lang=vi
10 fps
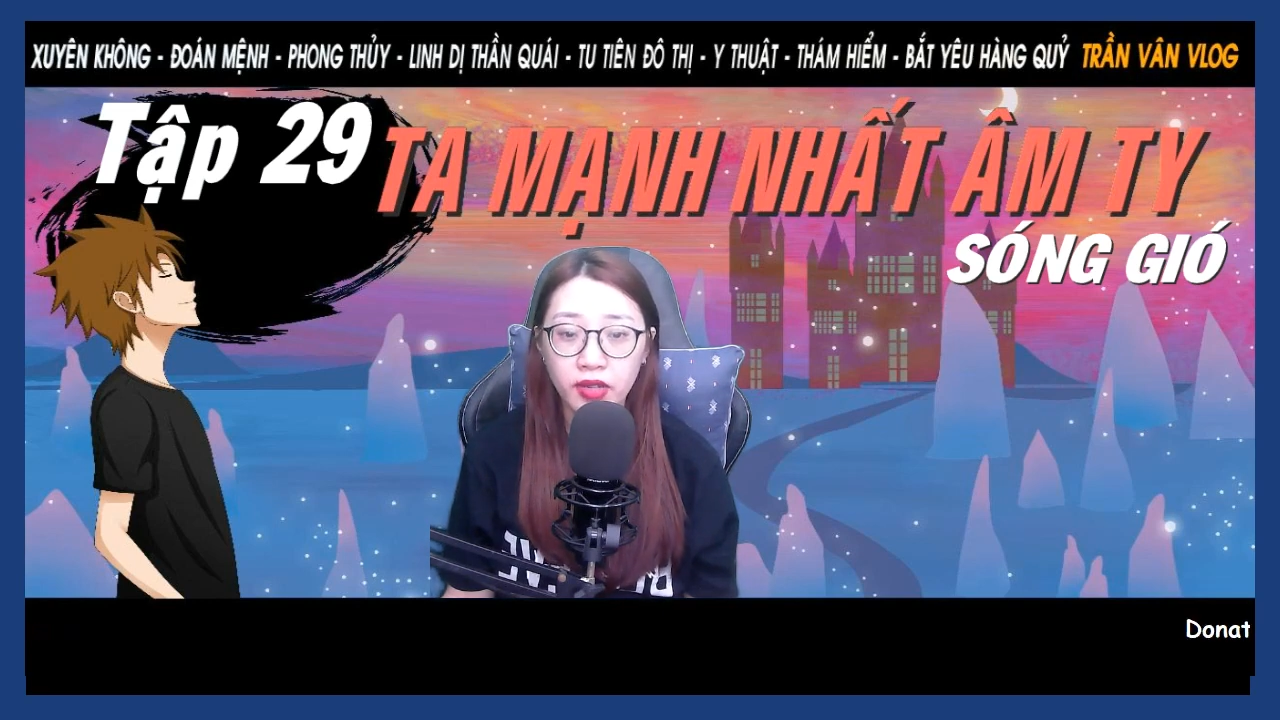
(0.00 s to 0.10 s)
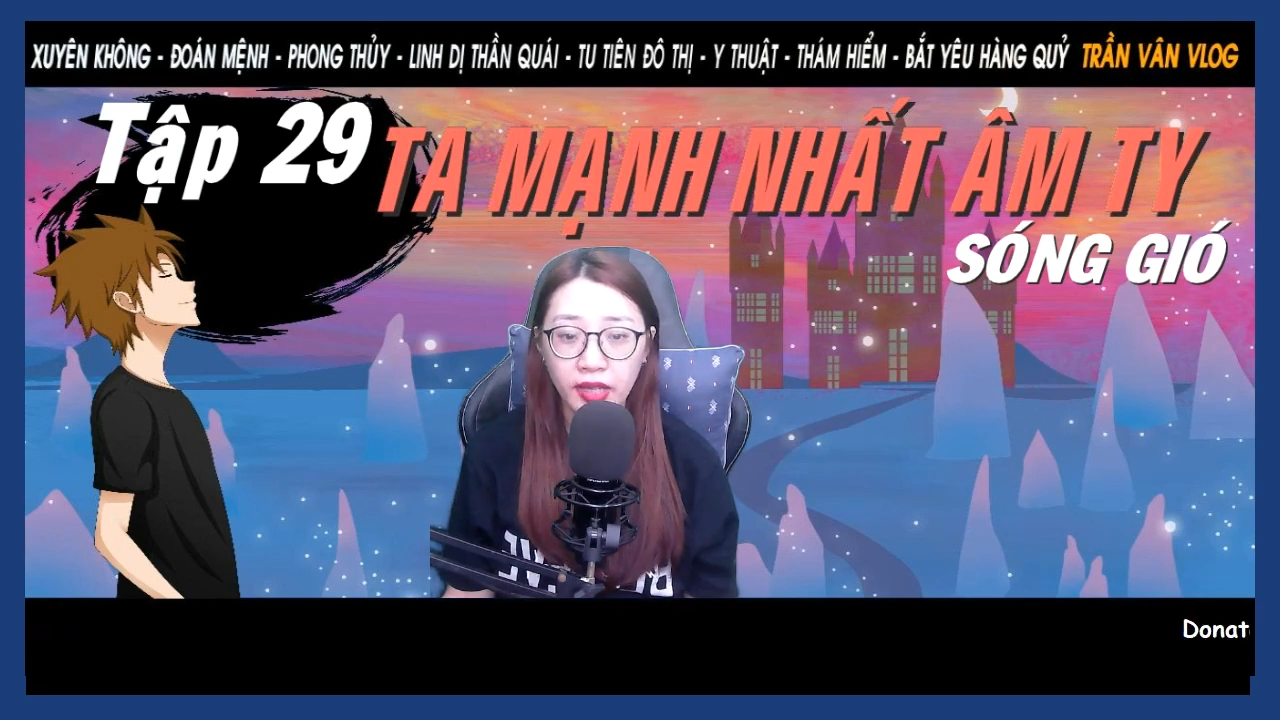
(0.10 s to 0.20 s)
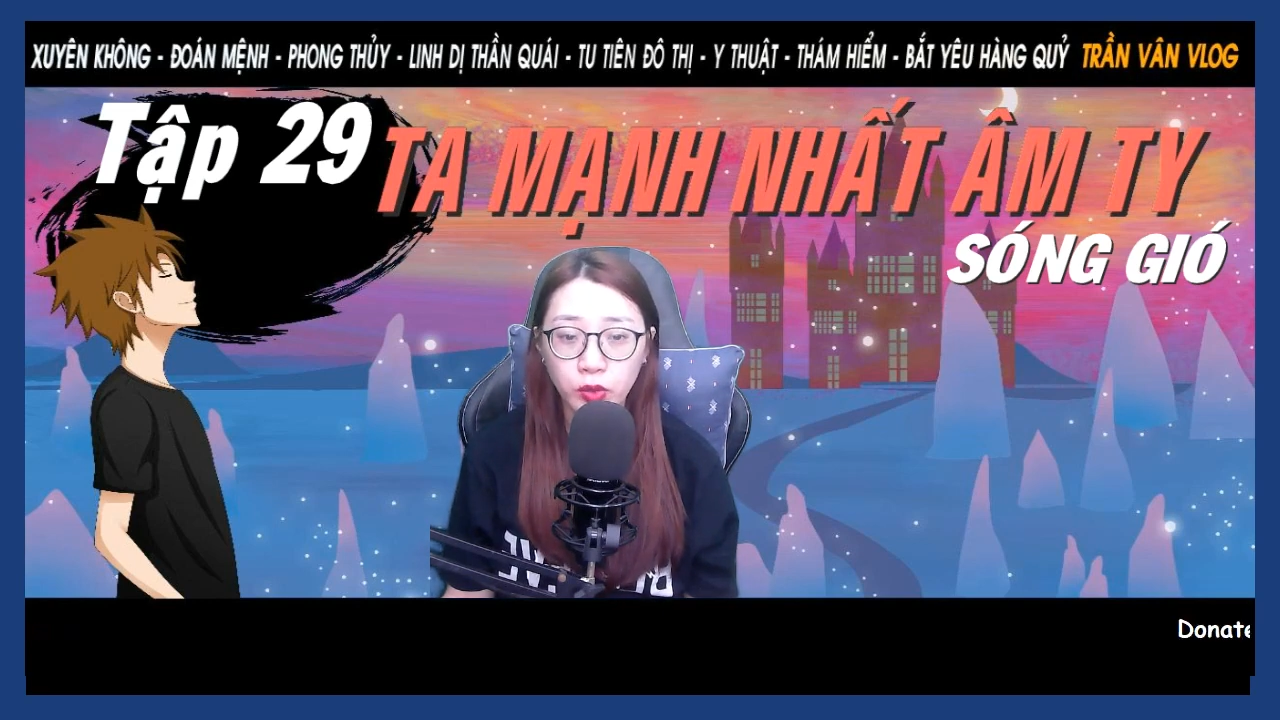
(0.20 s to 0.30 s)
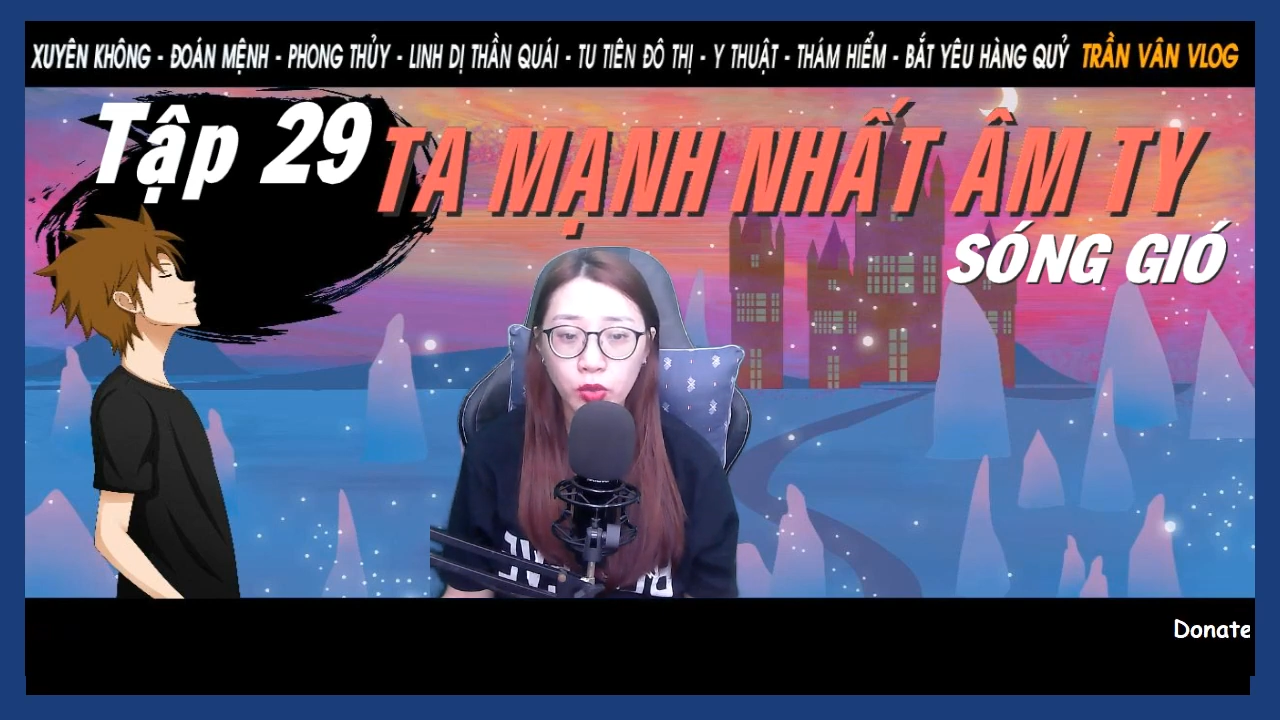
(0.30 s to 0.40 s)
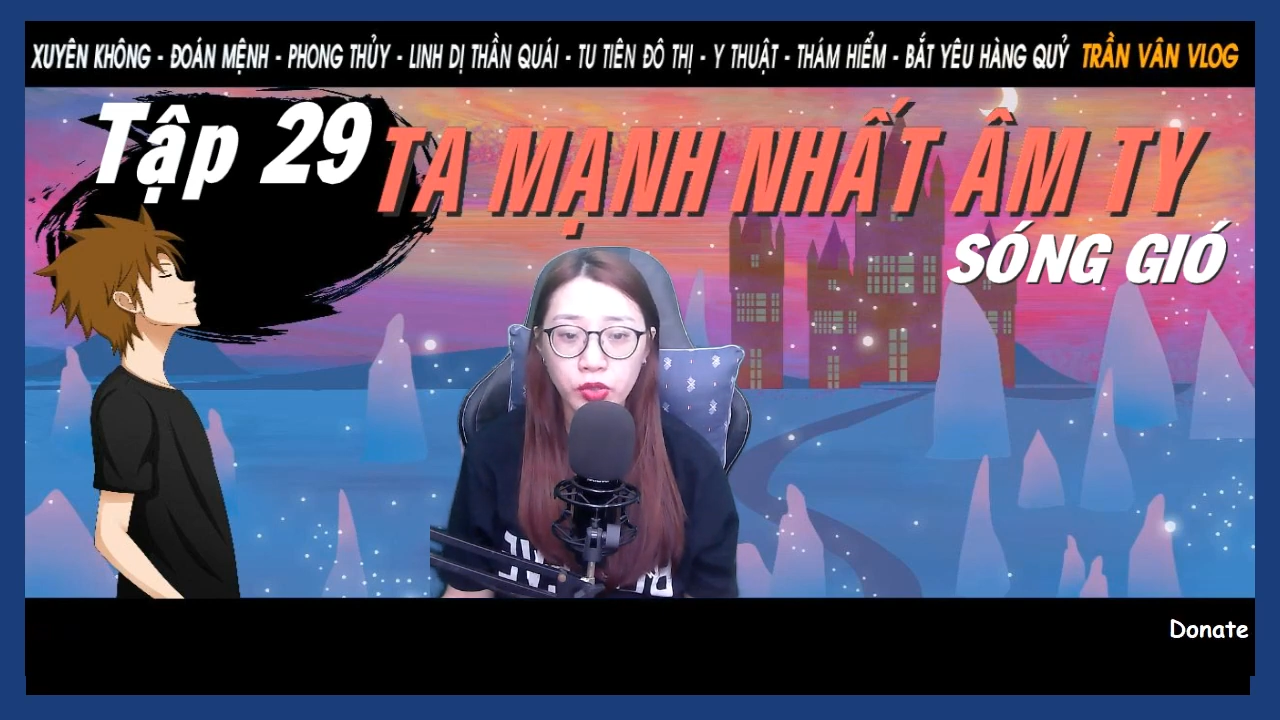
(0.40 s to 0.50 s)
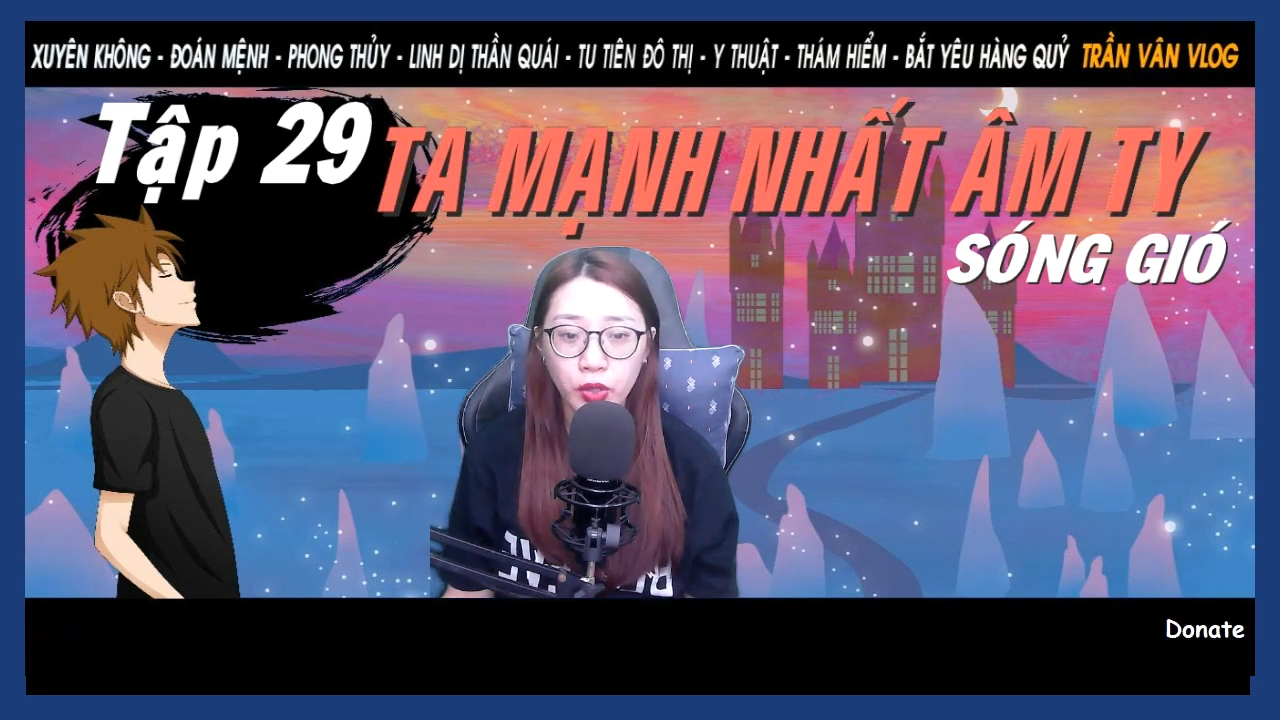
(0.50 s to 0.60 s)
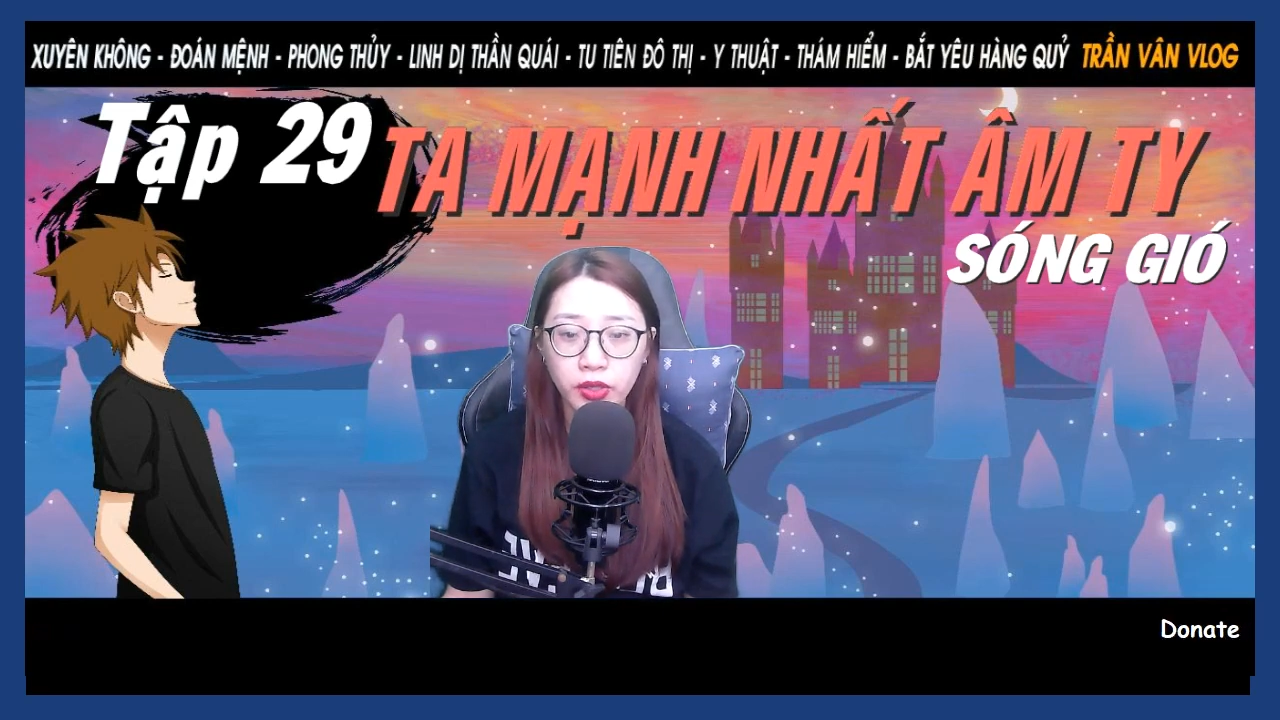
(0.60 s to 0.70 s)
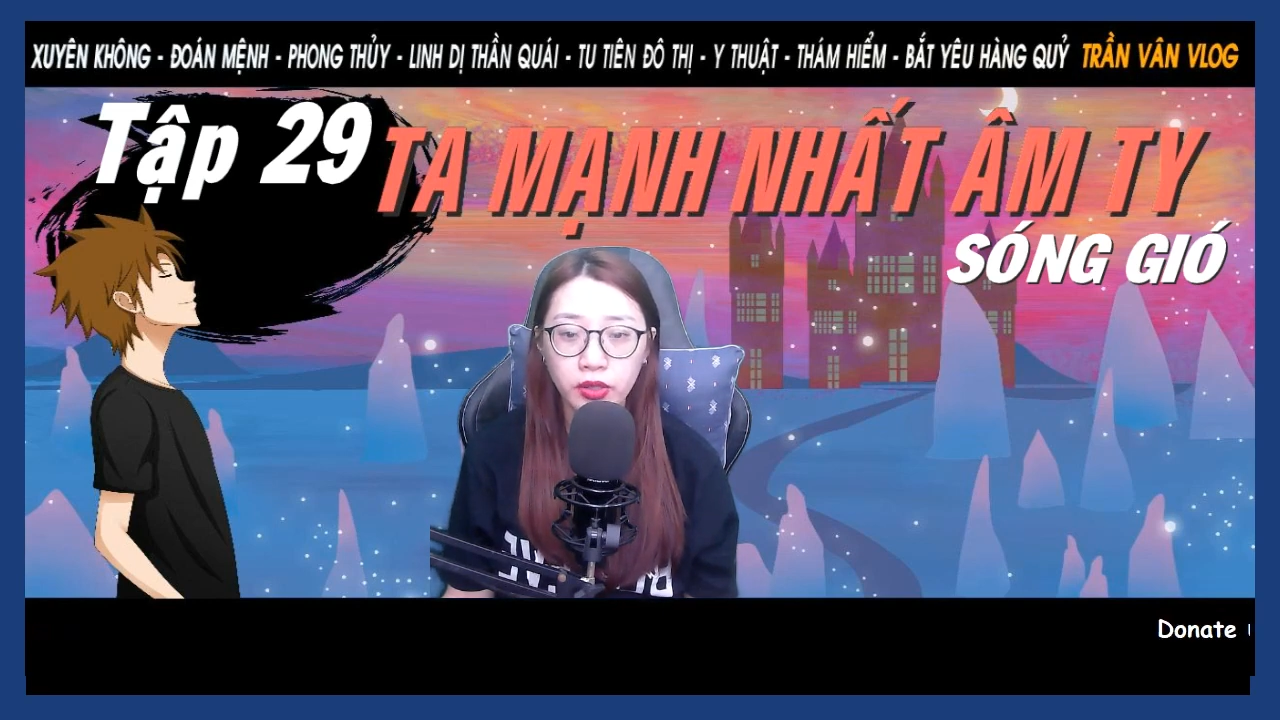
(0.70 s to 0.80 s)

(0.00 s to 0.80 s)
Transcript: là tốt rồi.